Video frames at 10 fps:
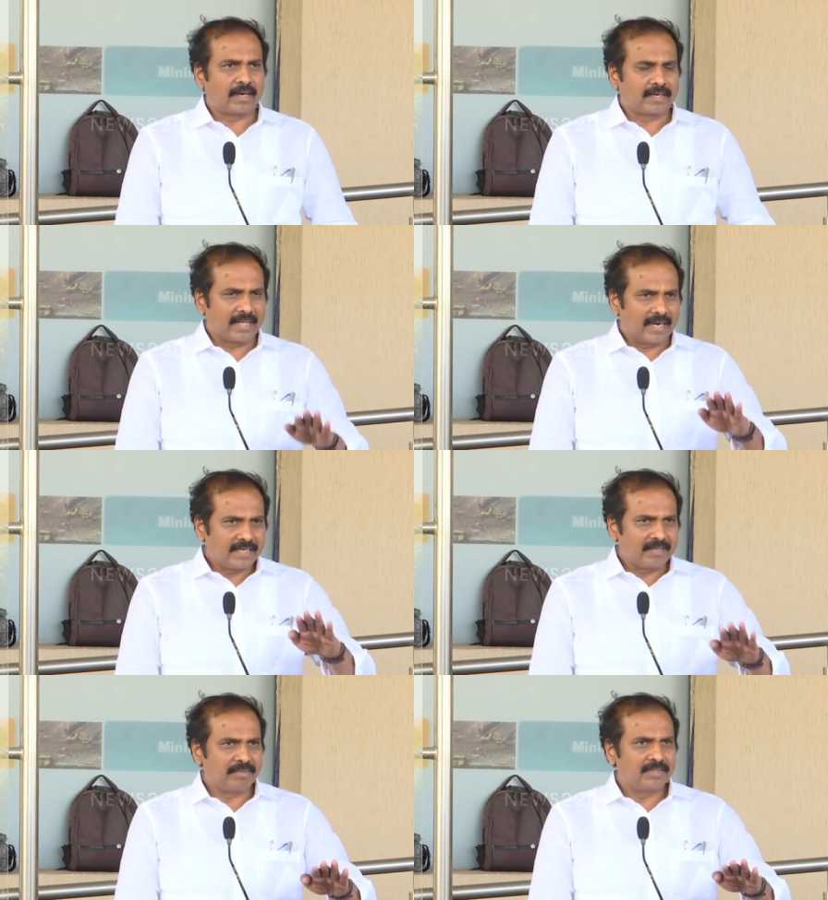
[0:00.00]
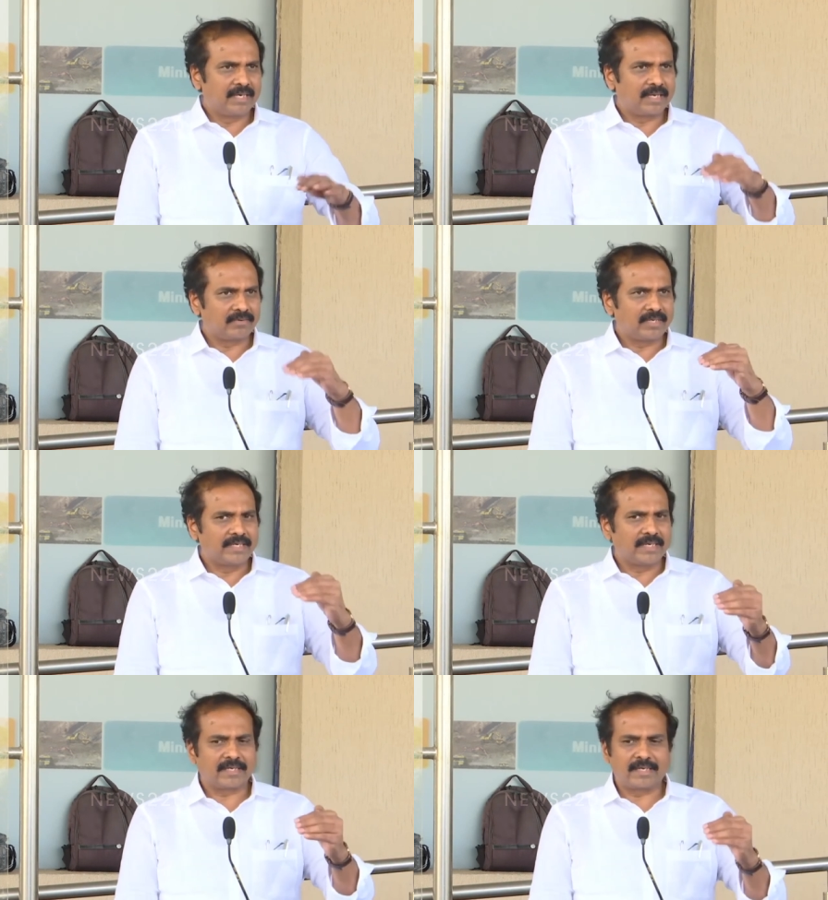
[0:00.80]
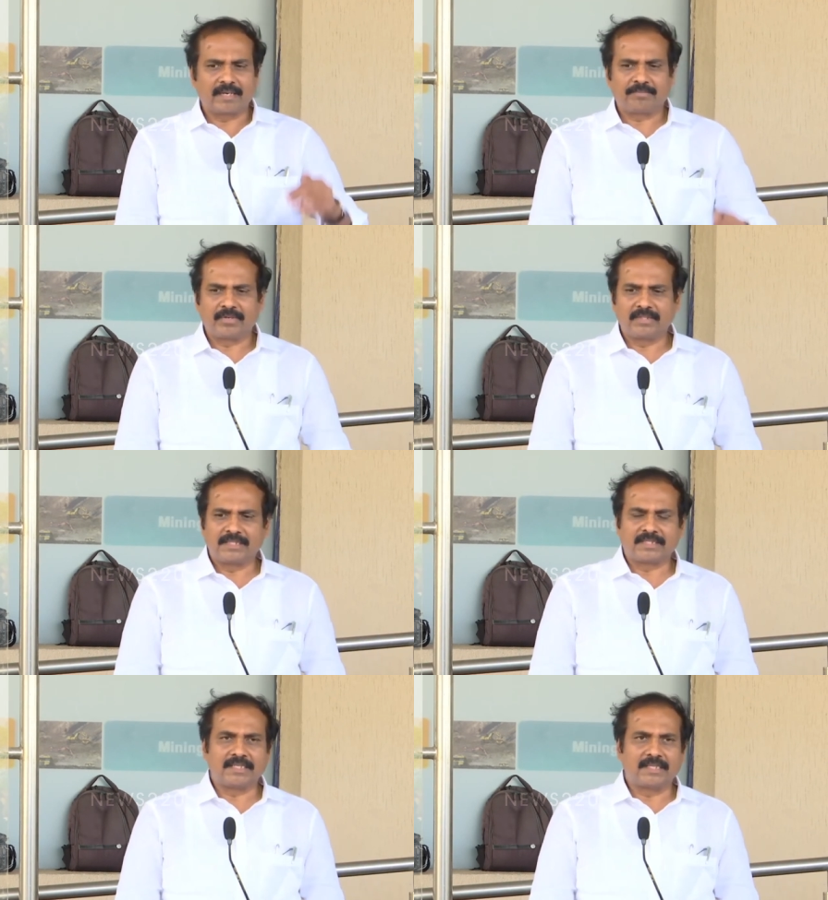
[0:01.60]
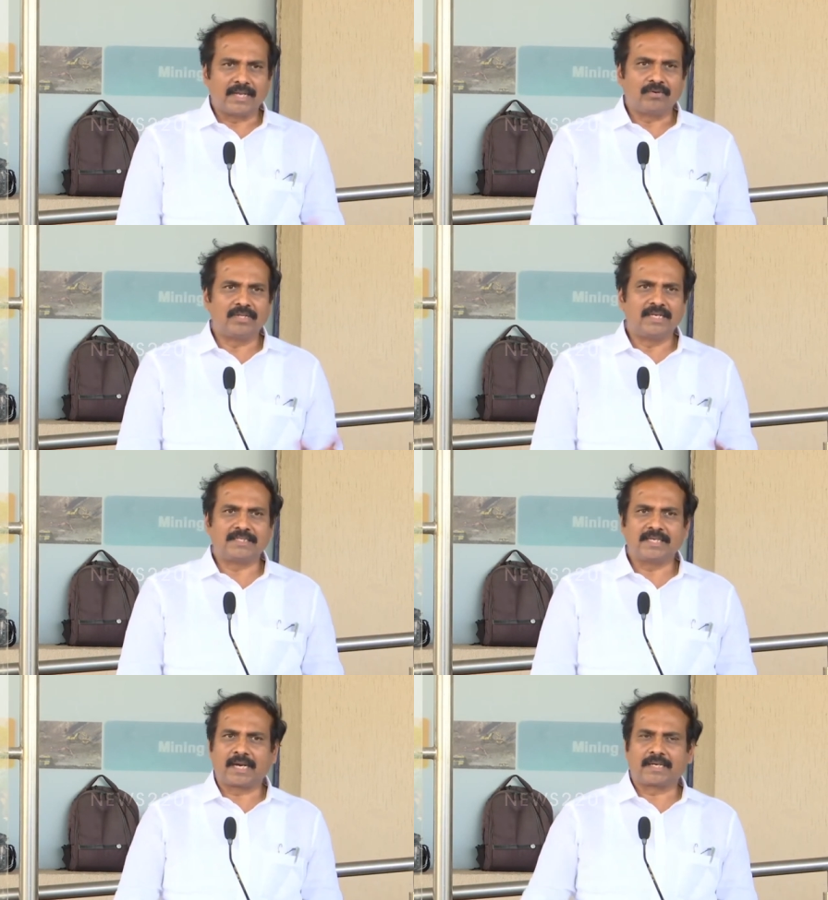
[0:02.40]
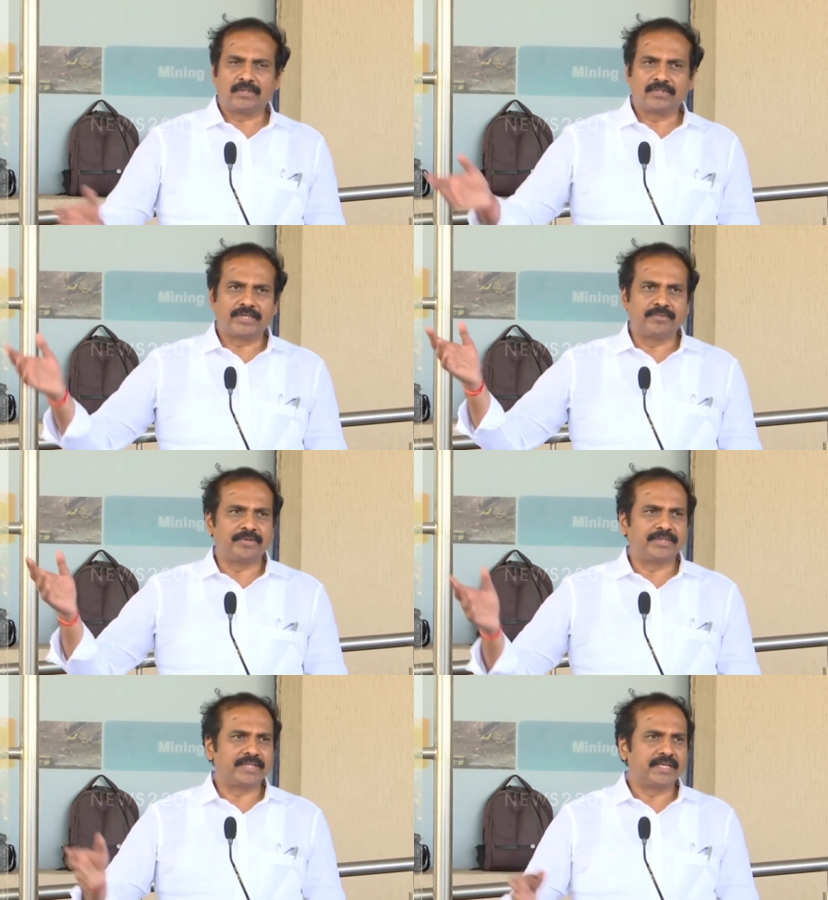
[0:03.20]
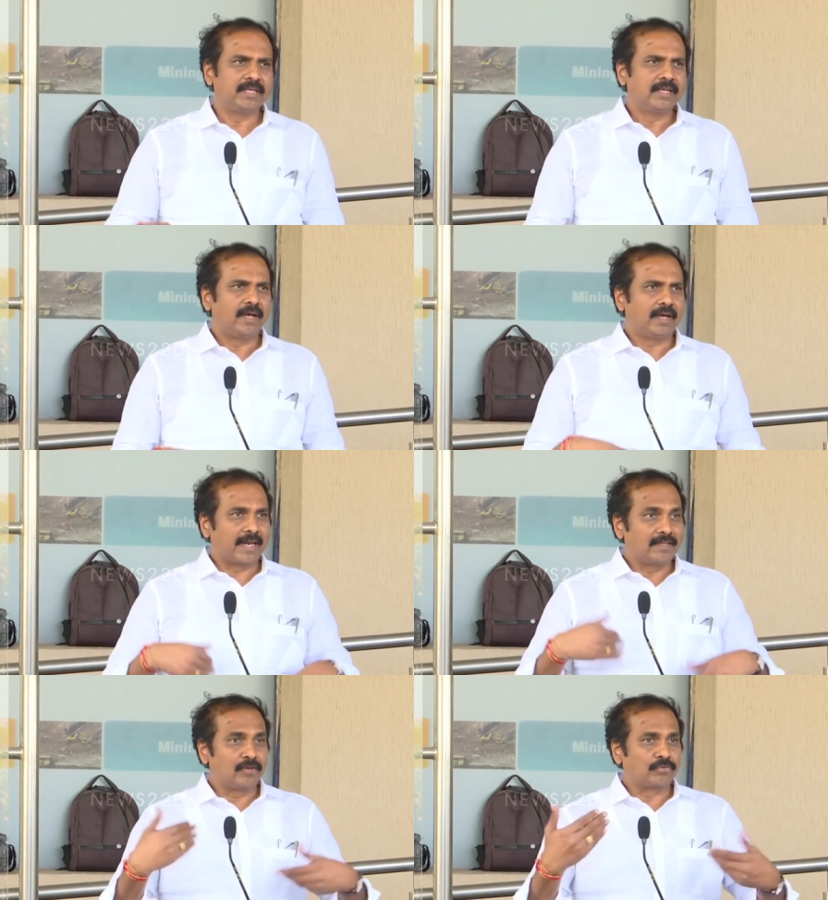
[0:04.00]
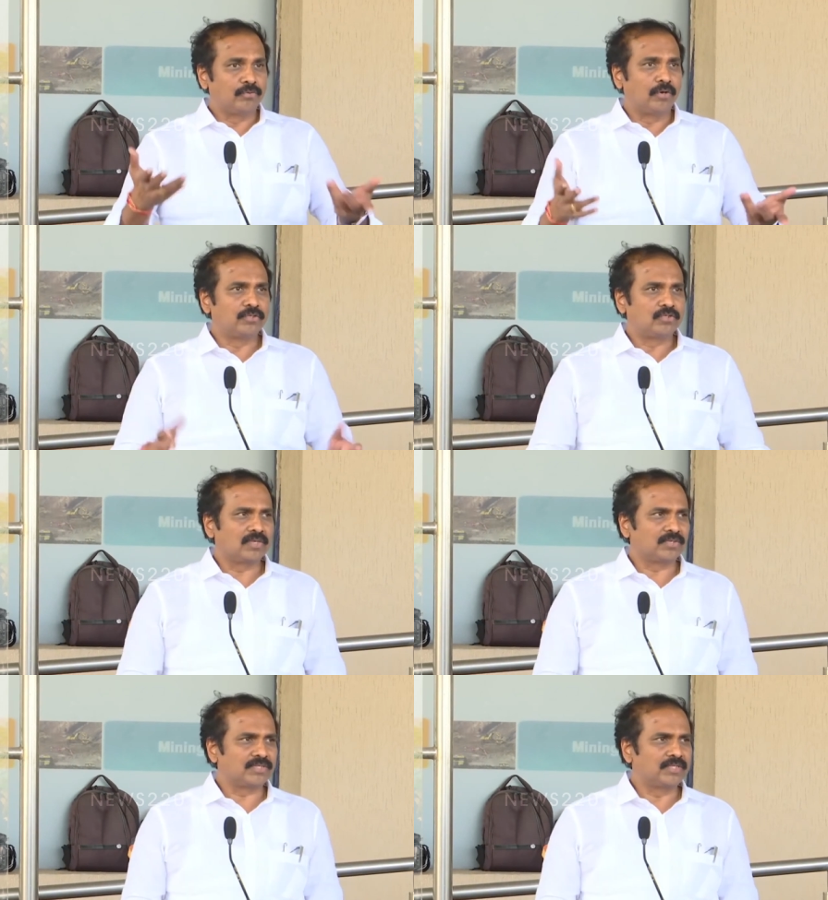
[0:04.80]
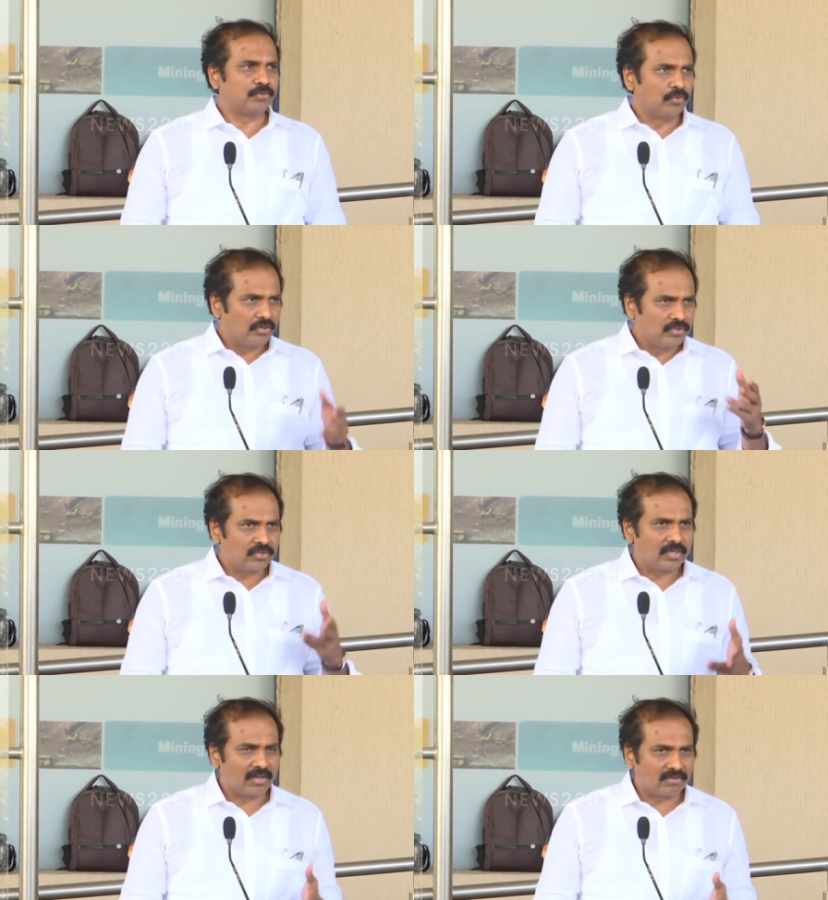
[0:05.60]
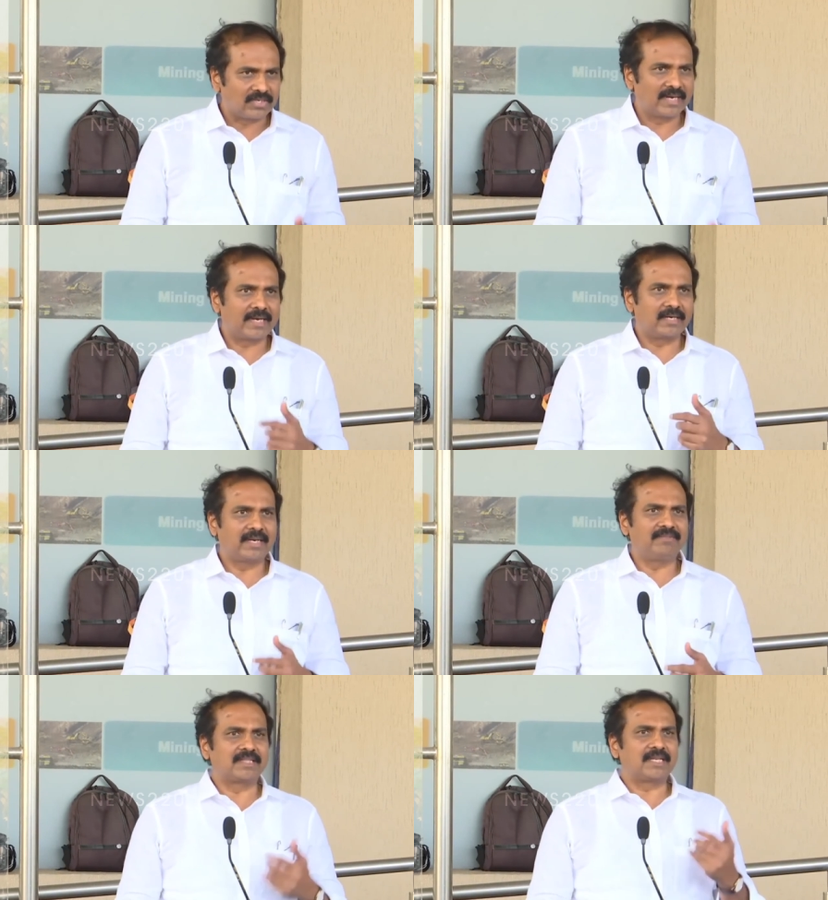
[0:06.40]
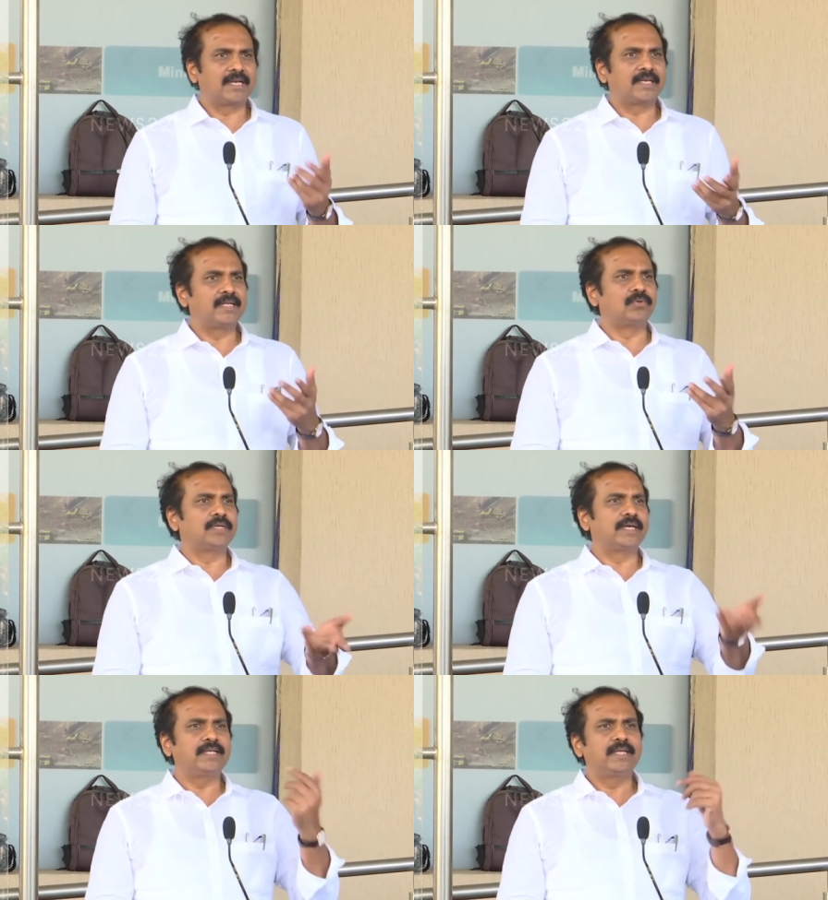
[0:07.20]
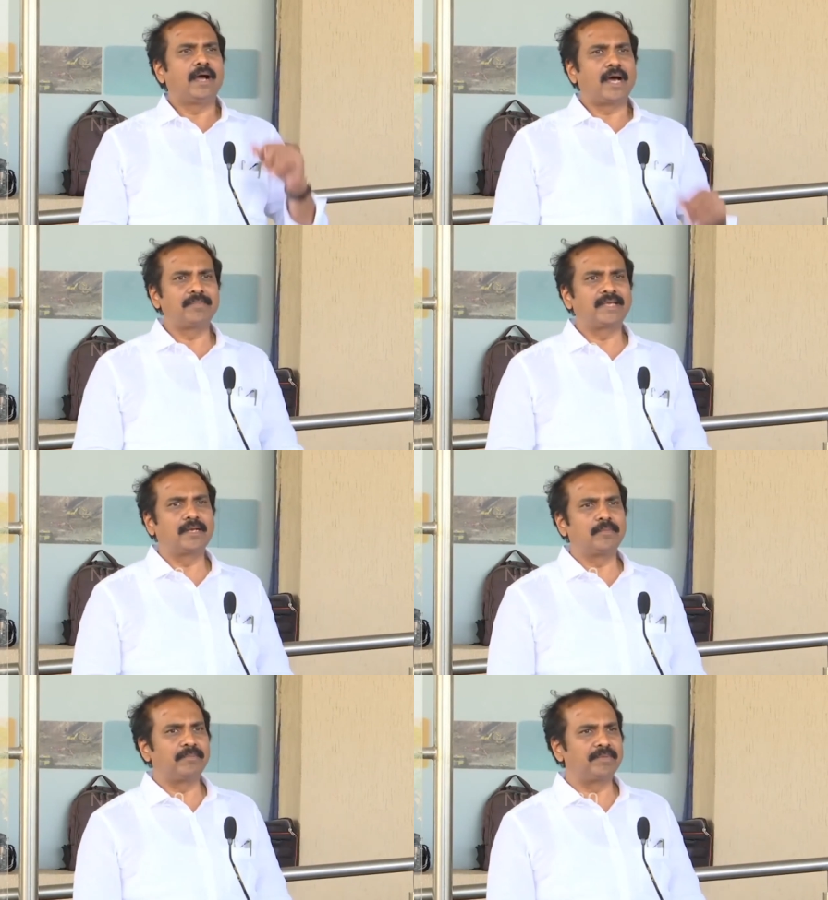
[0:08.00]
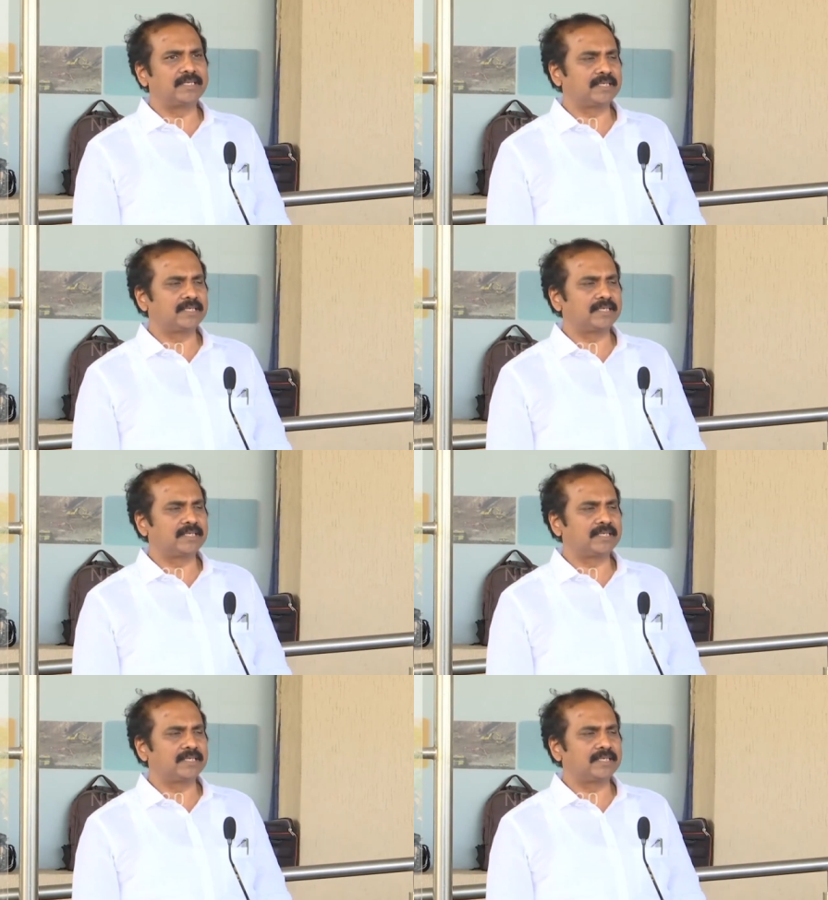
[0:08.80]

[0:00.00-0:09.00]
అక్కడ ఎలాంటి ఇబ్బంది లేకుండా అన్ని రకాల ఏర్పాట్లు చేస్తే దాన్ని వదిలేసి అక్కడ ఏదో జరిగిపోయింది రైతులు క్యూలో వాల్సి వస్తుంది క్యూలో నుంచి వాల్సిన అవసరం లేకుండానే విత్తనాలు కానీ ఎరువులు కానీ ఆర్బీకేలో పంపిణీ